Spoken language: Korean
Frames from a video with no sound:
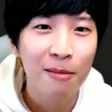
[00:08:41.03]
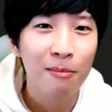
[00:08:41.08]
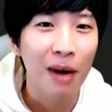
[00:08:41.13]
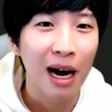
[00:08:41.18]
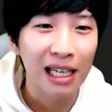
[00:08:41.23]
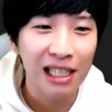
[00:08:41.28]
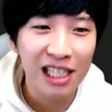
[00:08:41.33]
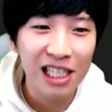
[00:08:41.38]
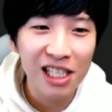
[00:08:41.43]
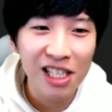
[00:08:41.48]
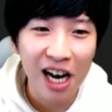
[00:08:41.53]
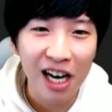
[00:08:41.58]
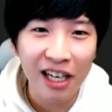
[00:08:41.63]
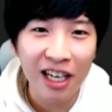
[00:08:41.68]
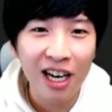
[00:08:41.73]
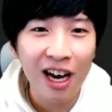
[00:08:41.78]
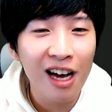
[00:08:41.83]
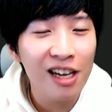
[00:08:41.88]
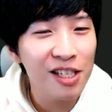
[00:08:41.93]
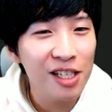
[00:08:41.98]
마치
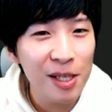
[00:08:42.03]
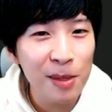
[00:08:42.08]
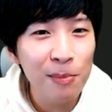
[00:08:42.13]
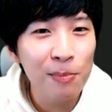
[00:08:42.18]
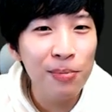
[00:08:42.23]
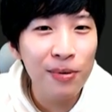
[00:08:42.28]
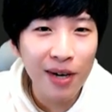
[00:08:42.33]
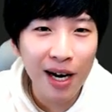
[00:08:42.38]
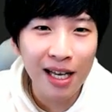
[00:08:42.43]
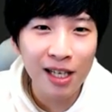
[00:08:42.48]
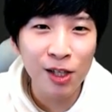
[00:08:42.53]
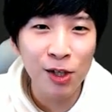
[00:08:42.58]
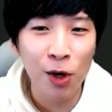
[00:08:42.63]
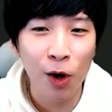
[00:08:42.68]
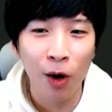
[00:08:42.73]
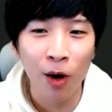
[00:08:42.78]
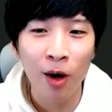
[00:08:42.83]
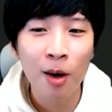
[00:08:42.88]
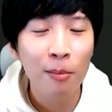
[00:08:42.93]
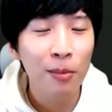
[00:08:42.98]
자기가 심플한
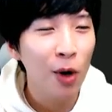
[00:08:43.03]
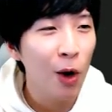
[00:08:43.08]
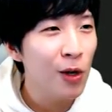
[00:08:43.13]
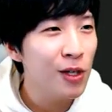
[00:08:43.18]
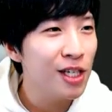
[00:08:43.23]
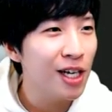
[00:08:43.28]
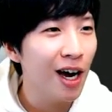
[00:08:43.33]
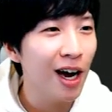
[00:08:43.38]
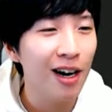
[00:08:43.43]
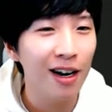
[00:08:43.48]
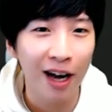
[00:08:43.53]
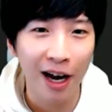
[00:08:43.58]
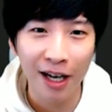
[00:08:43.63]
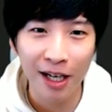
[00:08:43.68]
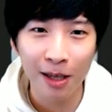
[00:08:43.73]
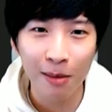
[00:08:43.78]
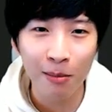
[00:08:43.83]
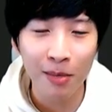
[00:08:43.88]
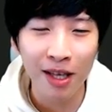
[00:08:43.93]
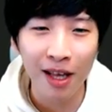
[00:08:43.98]
척 편장한
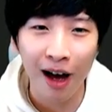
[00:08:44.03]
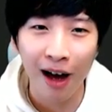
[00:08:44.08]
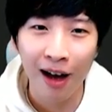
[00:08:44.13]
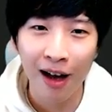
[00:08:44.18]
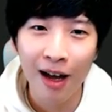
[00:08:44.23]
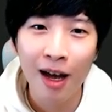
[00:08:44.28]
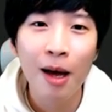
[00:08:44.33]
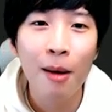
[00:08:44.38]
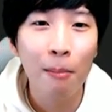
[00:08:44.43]
라인입니다.